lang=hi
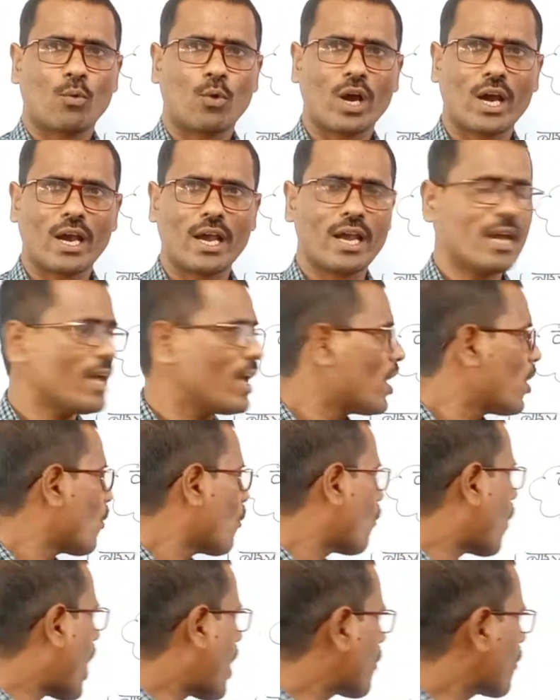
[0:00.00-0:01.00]
वह
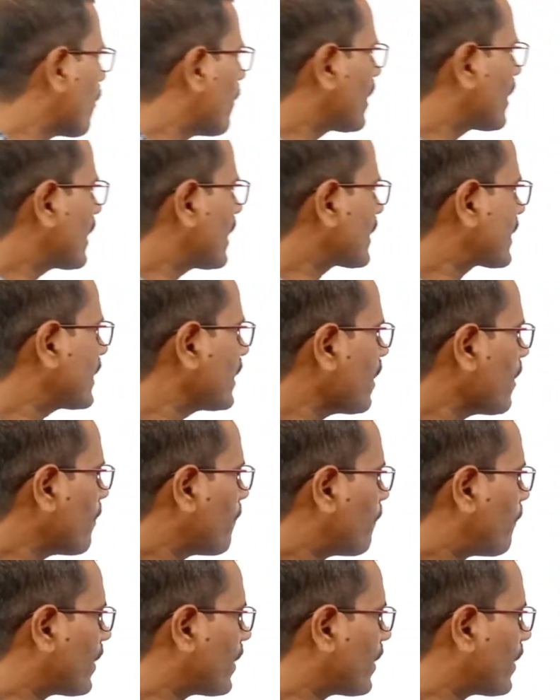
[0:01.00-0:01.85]
है वायुमंडल की